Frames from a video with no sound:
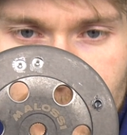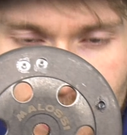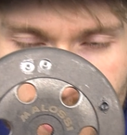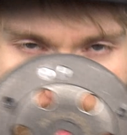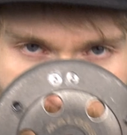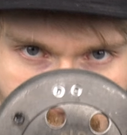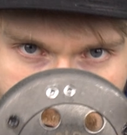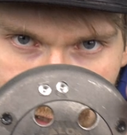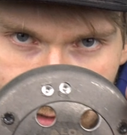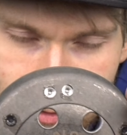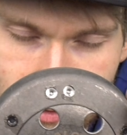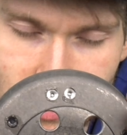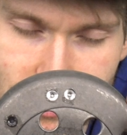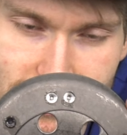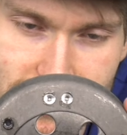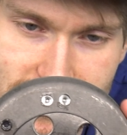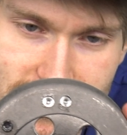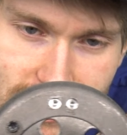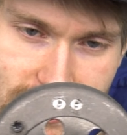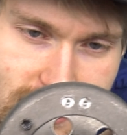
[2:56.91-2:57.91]
Klar, das
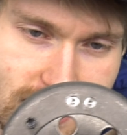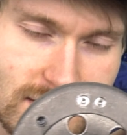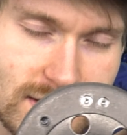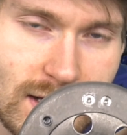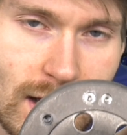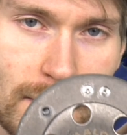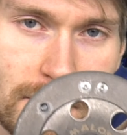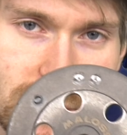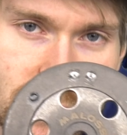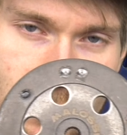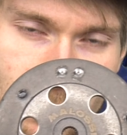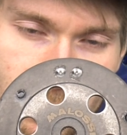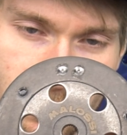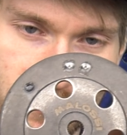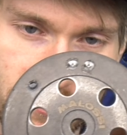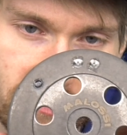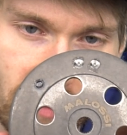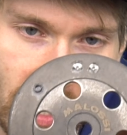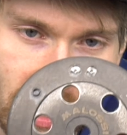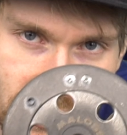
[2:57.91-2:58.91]
ist jetzt nicht absolut
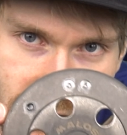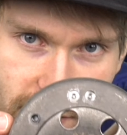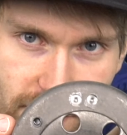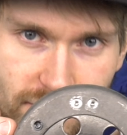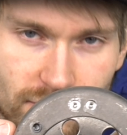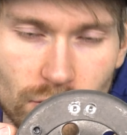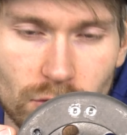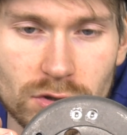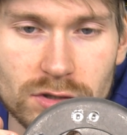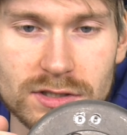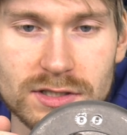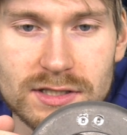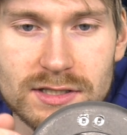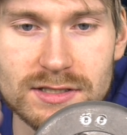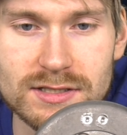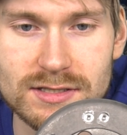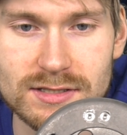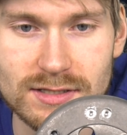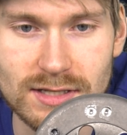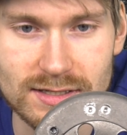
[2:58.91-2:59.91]
fein
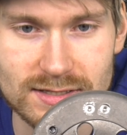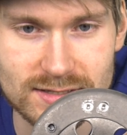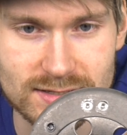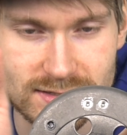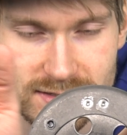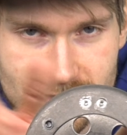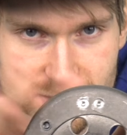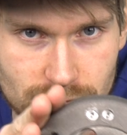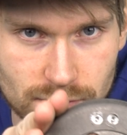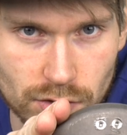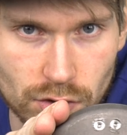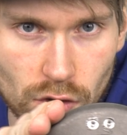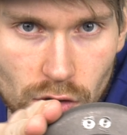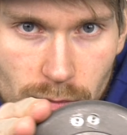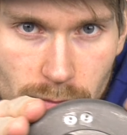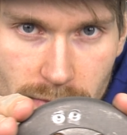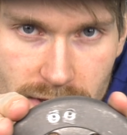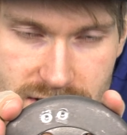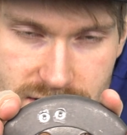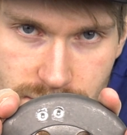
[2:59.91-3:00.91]
gewuchtet, das ist immer noch
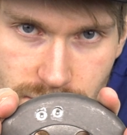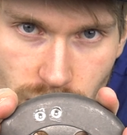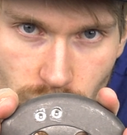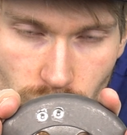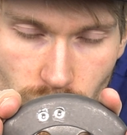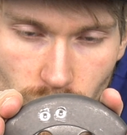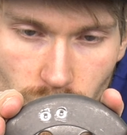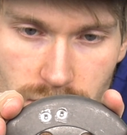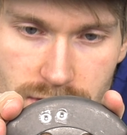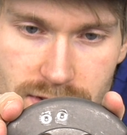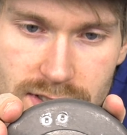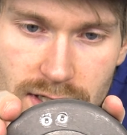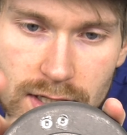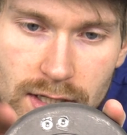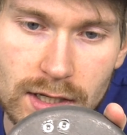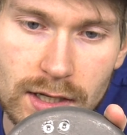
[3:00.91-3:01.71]
ein Massenprodukt,